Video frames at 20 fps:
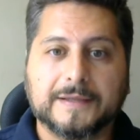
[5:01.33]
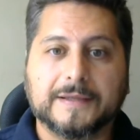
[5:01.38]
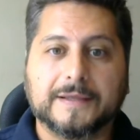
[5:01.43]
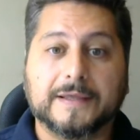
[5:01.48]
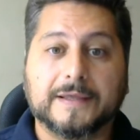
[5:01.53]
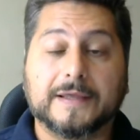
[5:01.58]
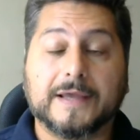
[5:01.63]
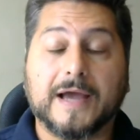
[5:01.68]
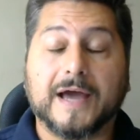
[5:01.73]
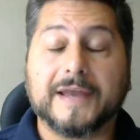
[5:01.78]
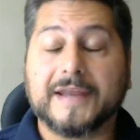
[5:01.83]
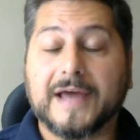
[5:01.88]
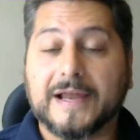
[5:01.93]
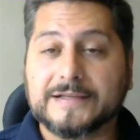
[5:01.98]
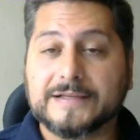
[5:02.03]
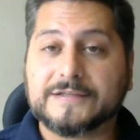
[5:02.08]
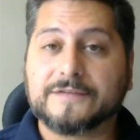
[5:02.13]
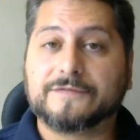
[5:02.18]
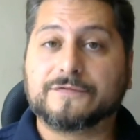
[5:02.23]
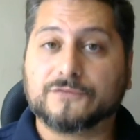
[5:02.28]
É,
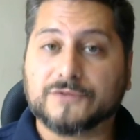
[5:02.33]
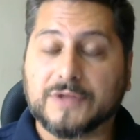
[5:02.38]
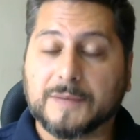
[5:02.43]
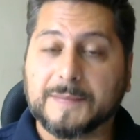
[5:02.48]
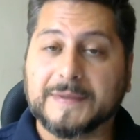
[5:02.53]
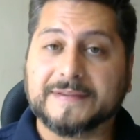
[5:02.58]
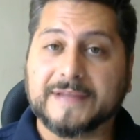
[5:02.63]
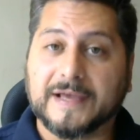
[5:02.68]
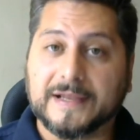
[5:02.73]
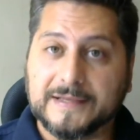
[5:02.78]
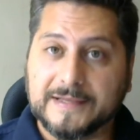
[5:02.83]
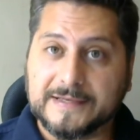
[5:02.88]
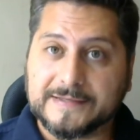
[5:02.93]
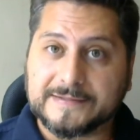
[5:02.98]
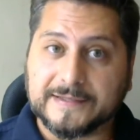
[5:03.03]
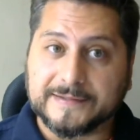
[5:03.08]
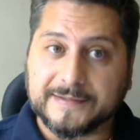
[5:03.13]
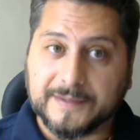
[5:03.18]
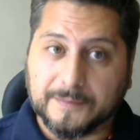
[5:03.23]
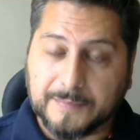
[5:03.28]
análise
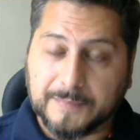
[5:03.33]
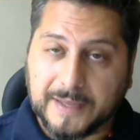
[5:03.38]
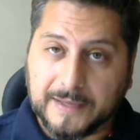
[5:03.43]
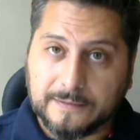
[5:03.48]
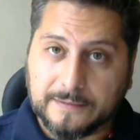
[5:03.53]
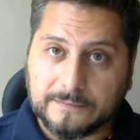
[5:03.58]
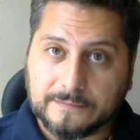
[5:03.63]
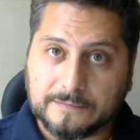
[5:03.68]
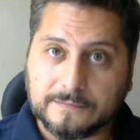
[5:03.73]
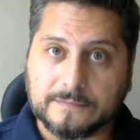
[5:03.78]
fundamentalista também